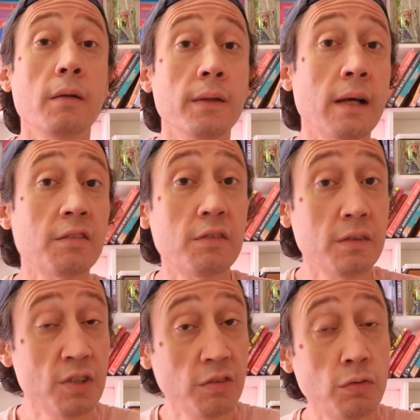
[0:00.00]
nas,
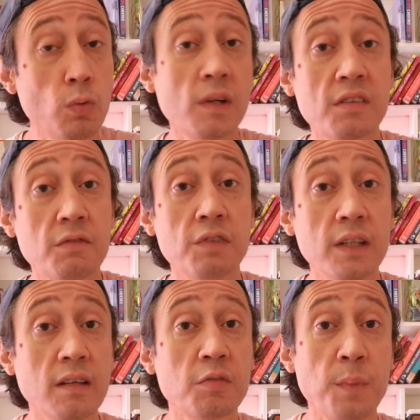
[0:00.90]
de suas
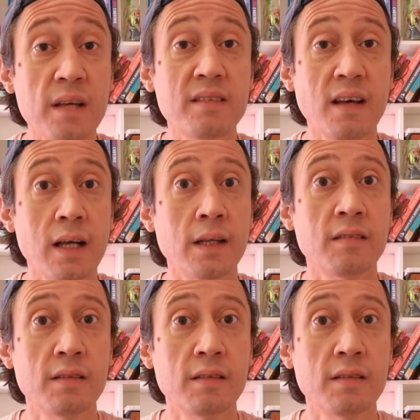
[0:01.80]
vidas passadas.